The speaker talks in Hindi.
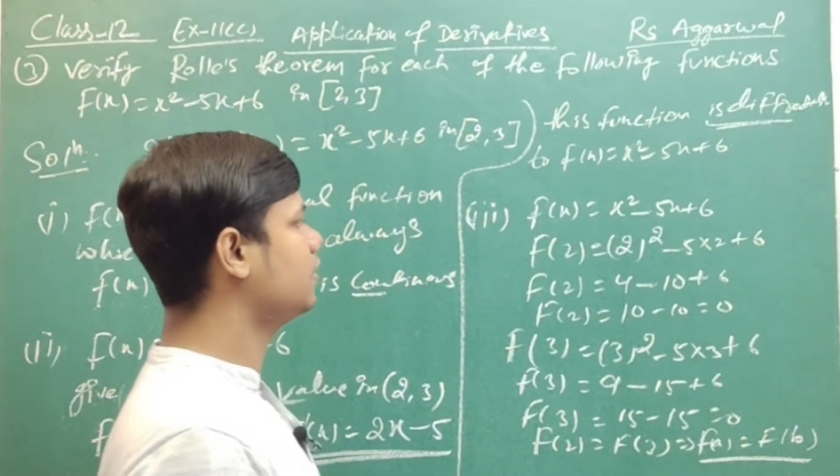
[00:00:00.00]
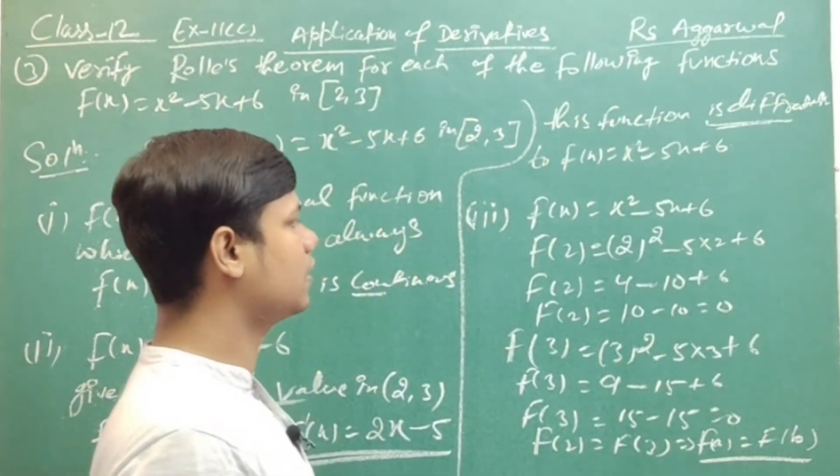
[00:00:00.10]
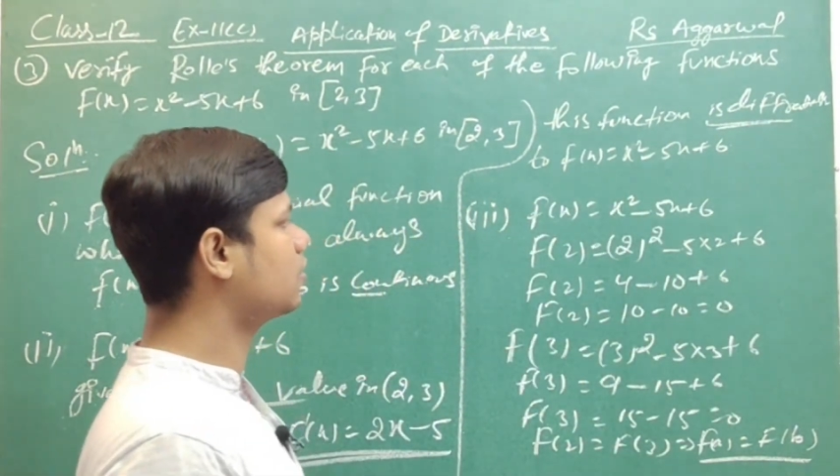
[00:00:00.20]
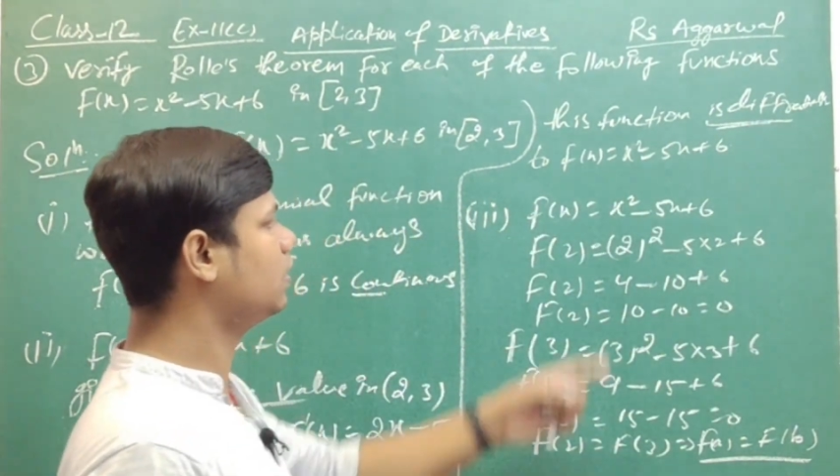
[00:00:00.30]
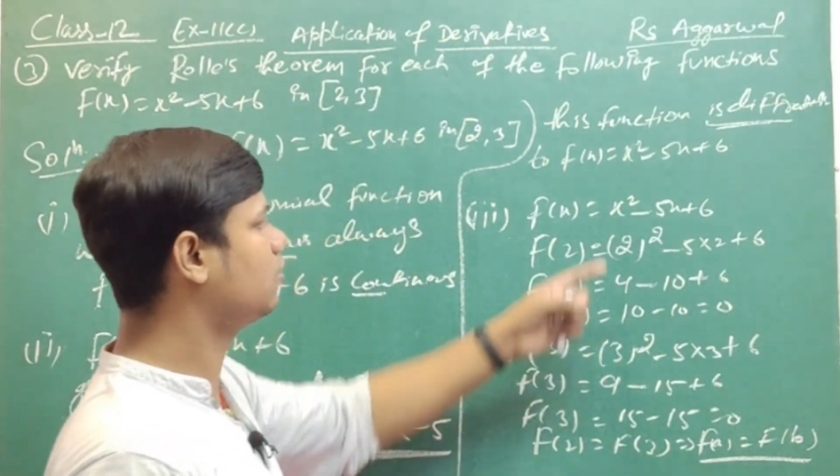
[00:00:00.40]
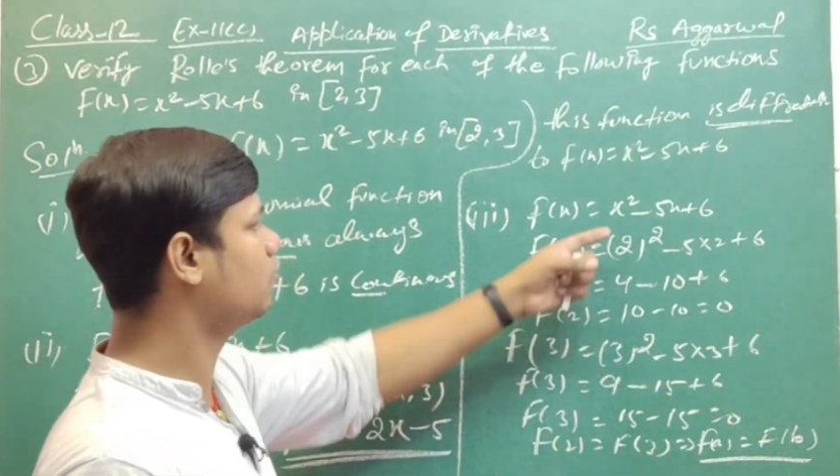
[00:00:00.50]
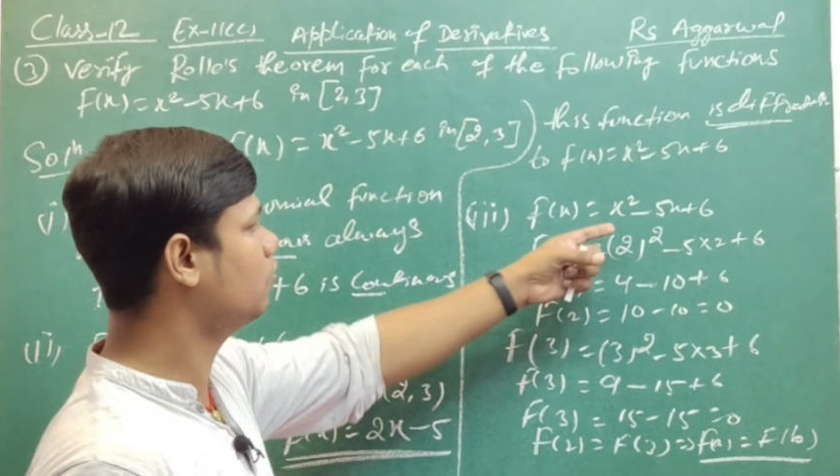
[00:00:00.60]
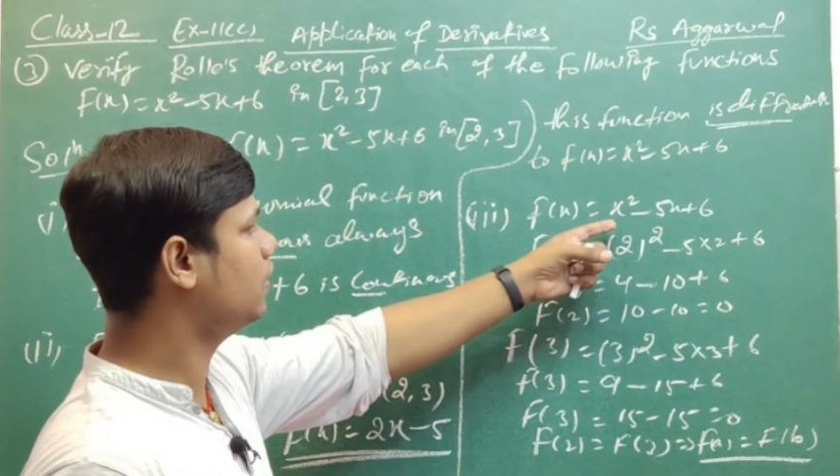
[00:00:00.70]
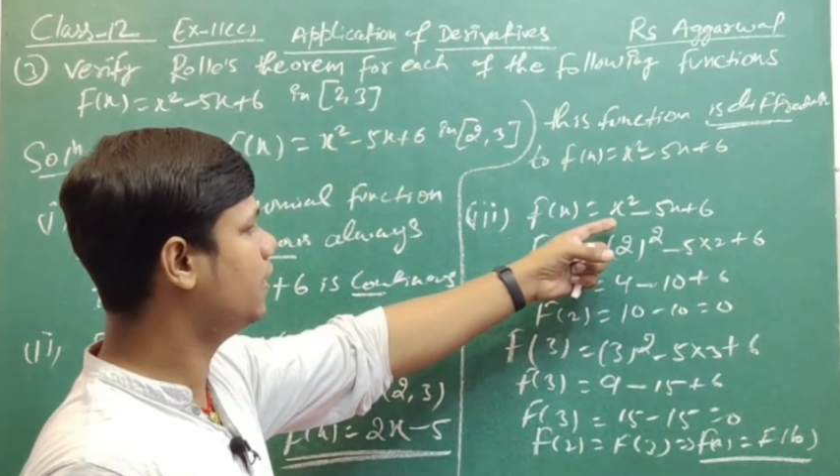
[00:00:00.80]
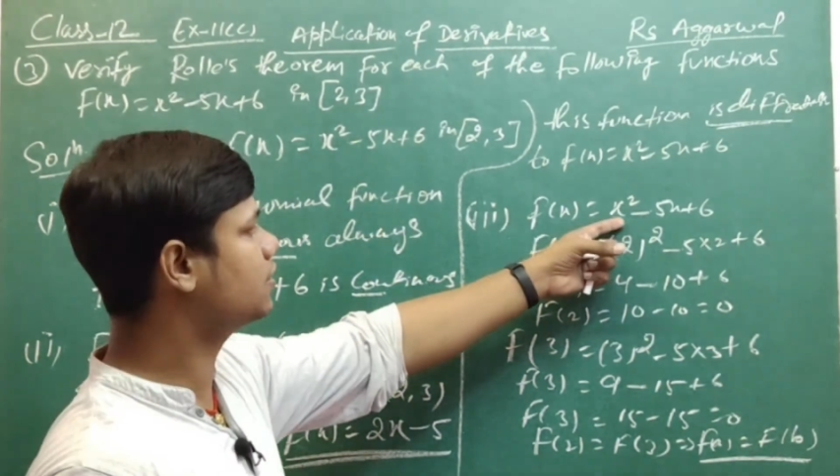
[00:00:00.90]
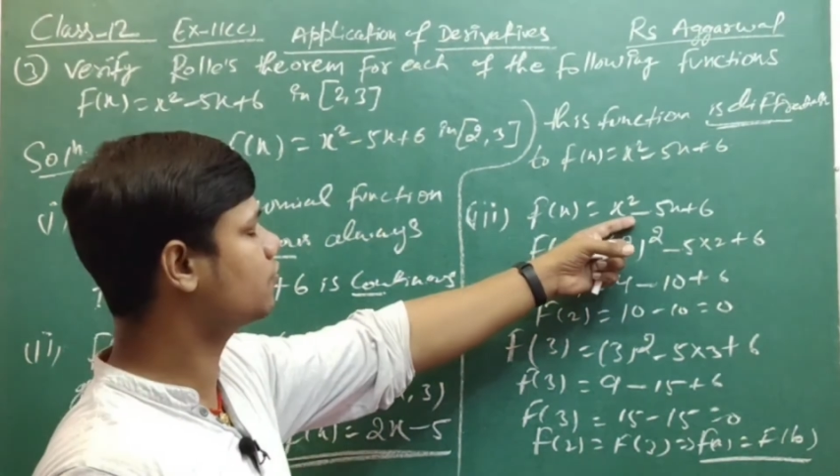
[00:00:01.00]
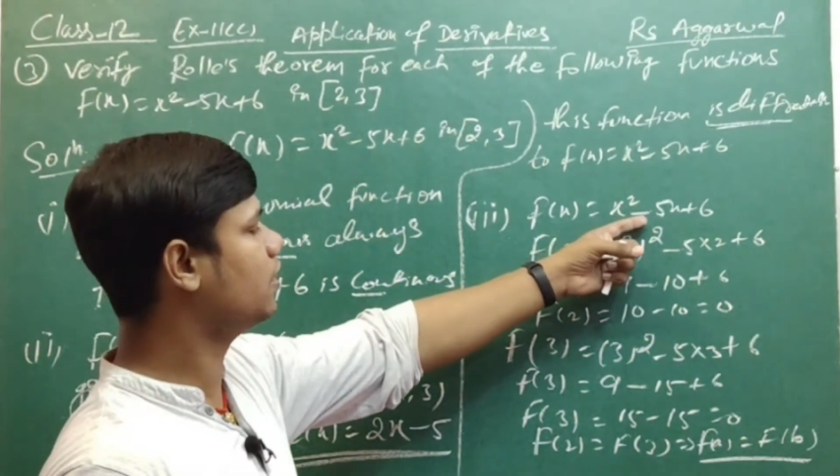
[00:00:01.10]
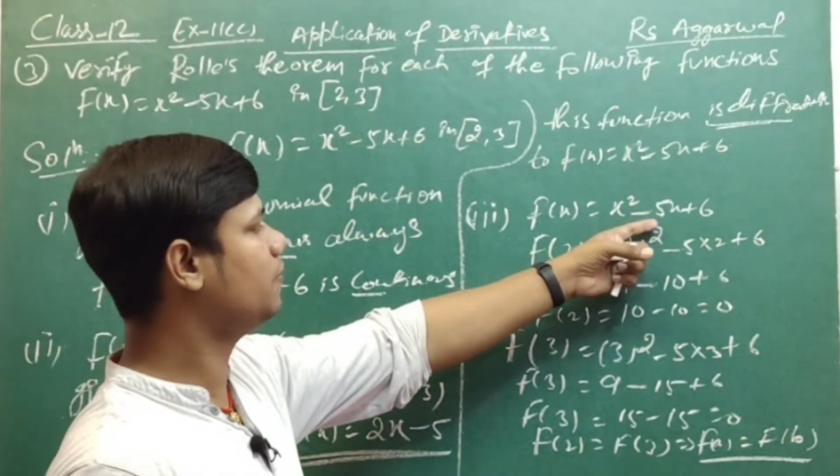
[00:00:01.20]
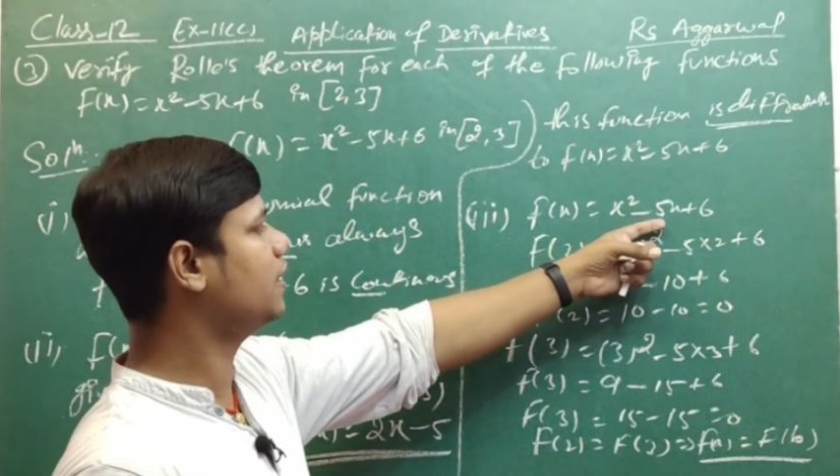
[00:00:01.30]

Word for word: इक्वल टू एक्स स्क्वायर